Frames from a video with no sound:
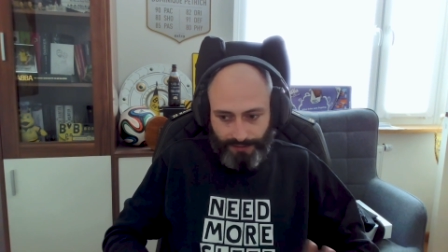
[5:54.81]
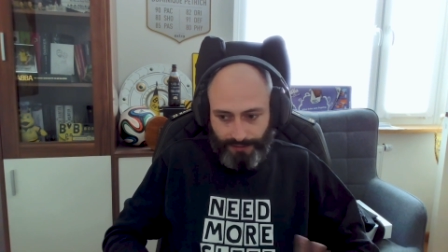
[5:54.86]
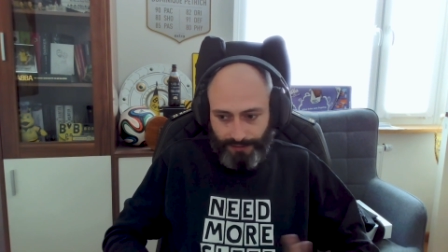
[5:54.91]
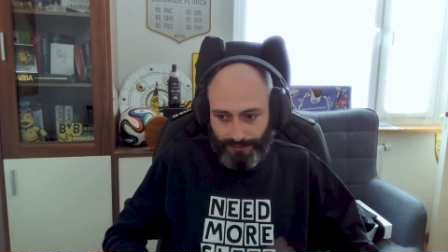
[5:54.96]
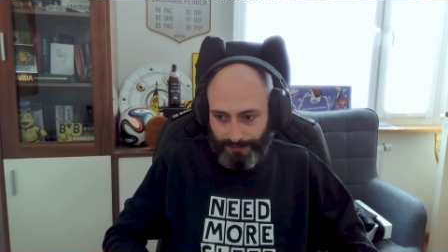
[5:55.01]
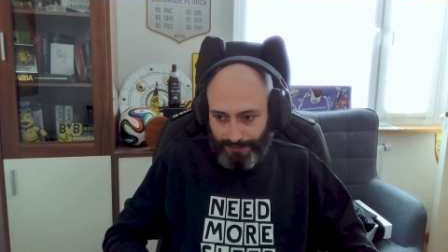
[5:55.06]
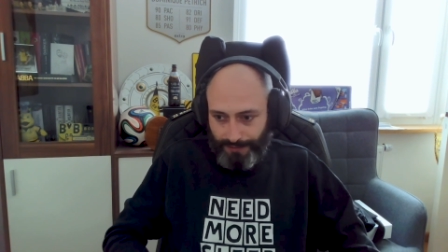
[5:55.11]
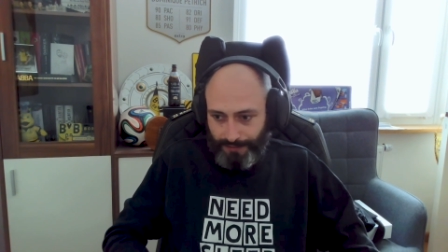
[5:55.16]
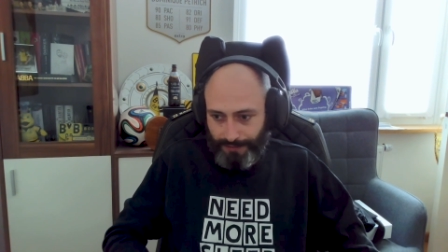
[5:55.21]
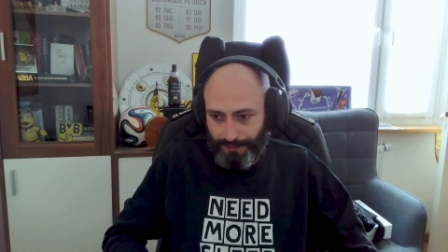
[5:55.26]

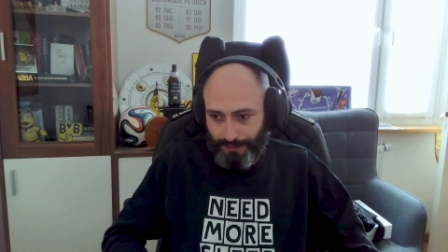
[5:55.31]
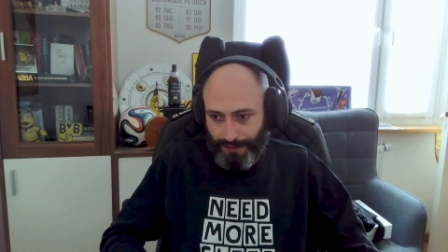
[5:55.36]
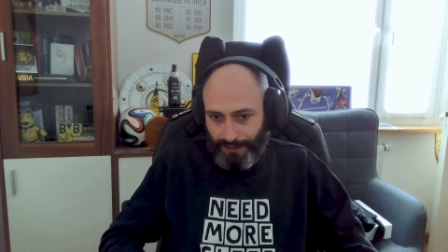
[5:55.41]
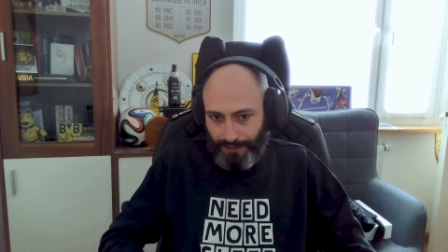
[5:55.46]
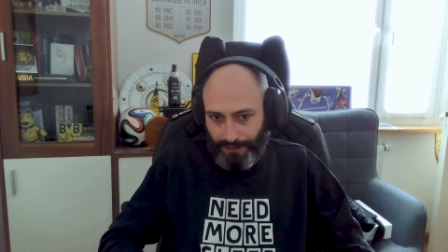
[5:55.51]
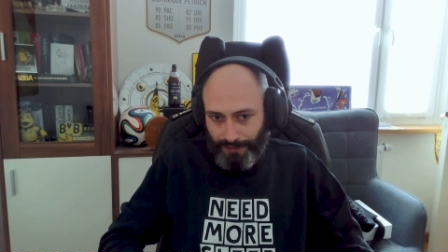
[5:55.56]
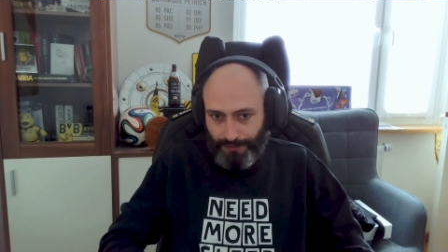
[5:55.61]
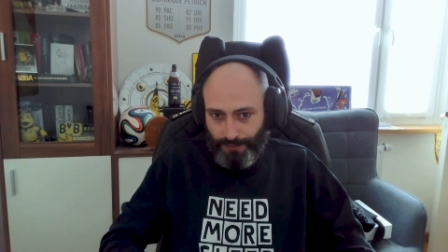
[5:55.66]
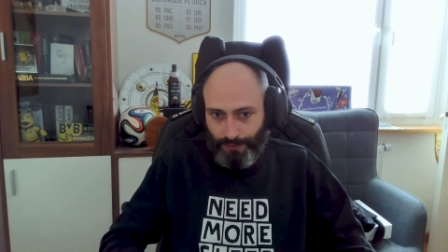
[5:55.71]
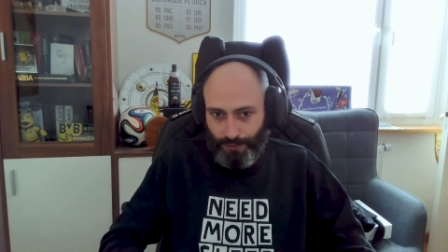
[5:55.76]
Das kann
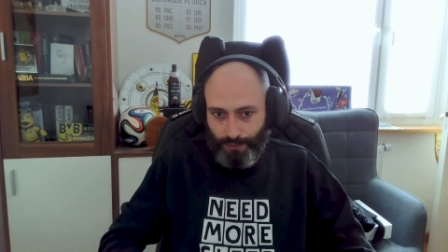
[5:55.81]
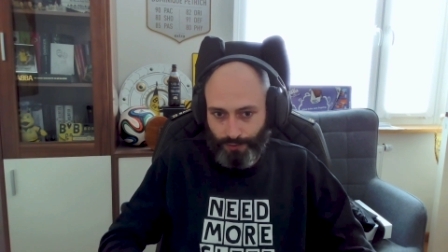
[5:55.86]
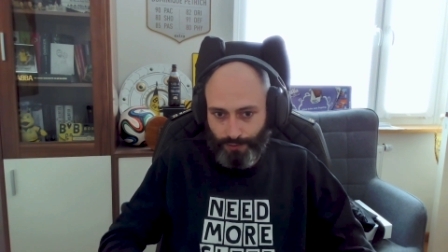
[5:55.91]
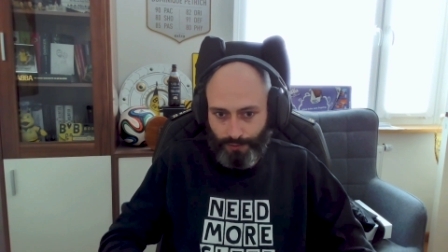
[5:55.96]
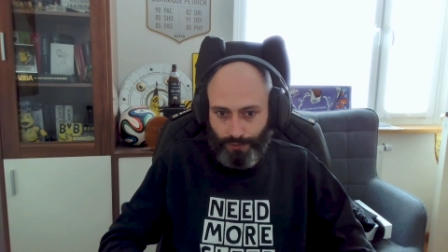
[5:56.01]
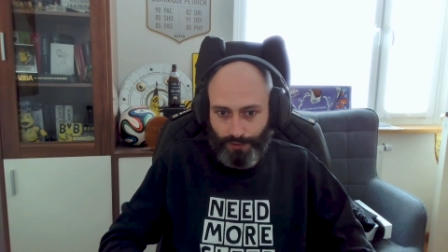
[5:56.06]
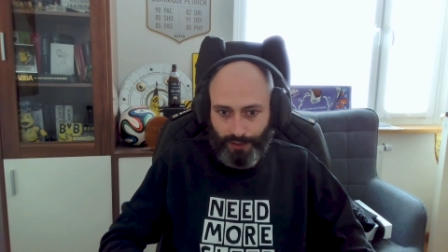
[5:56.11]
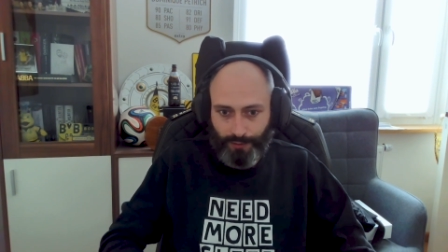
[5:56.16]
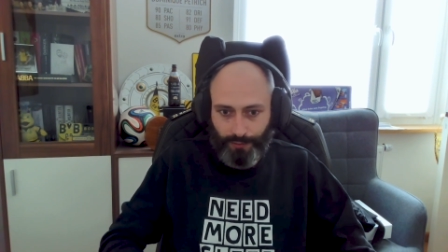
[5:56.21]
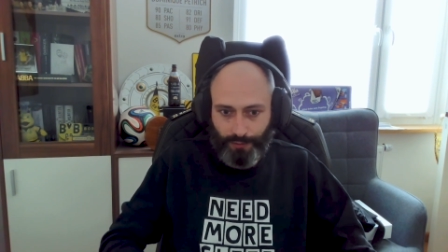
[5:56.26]
ich so
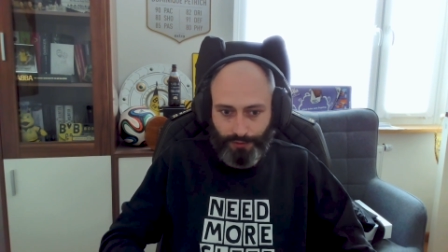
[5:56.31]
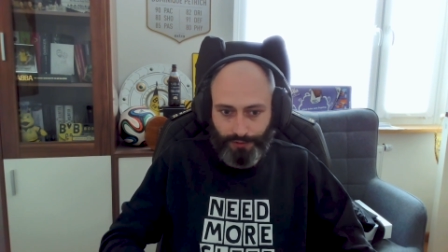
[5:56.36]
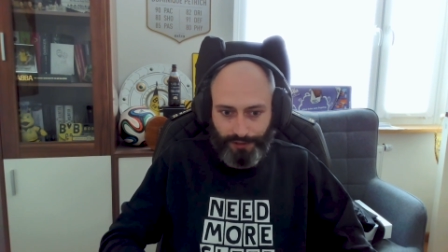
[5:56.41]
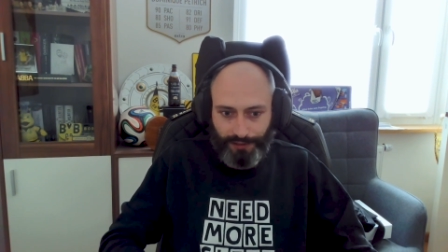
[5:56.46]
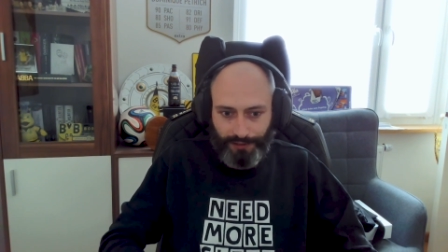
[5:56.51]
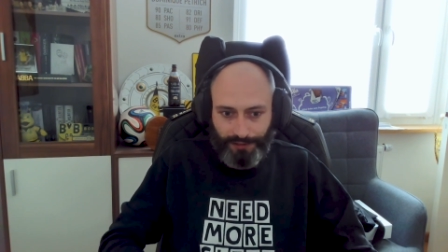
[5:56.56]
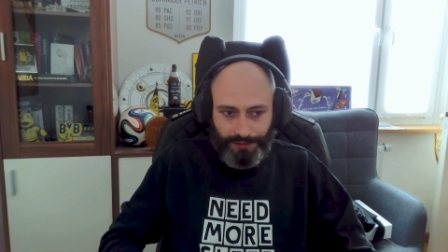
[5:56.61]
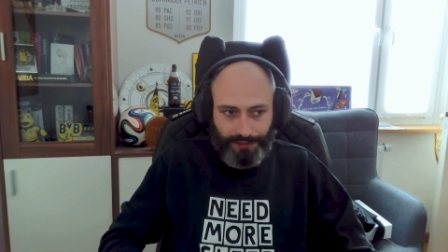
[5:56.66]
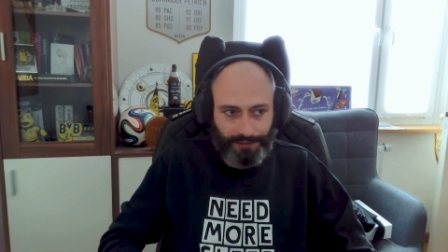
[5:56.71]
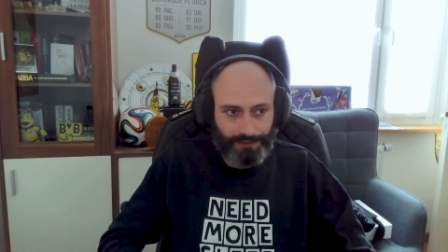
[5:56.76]

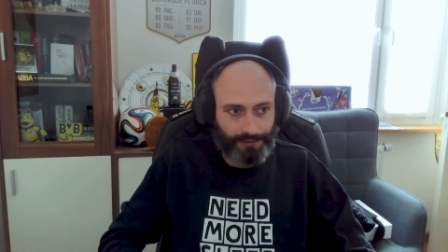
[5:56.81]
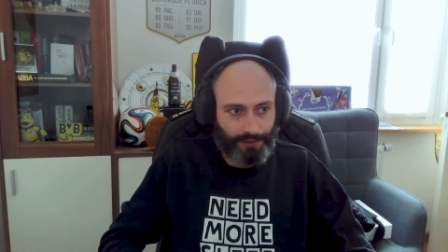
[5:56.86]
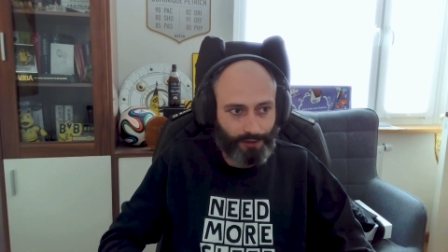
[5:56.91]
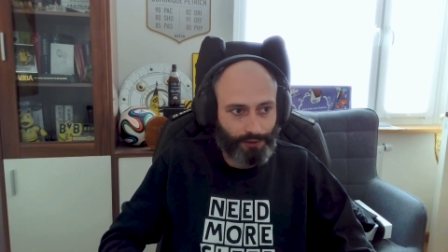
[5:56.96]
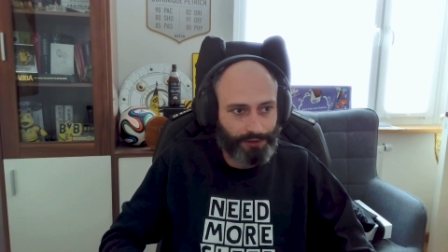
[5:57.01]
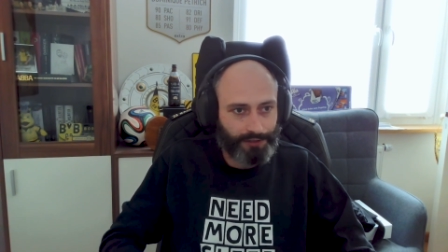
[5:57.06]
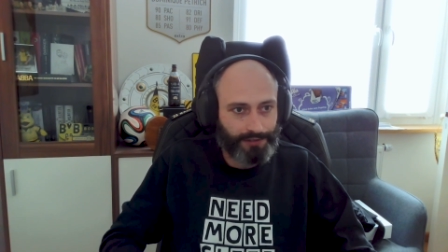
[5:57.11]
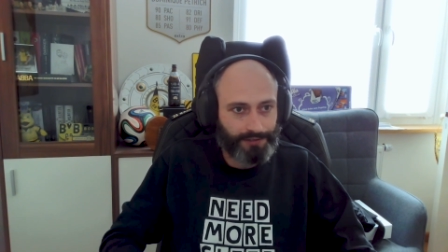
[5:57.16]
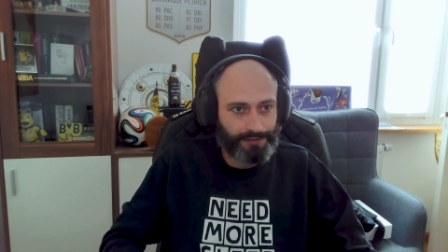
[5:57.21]
hundertprozentig dann auch nicht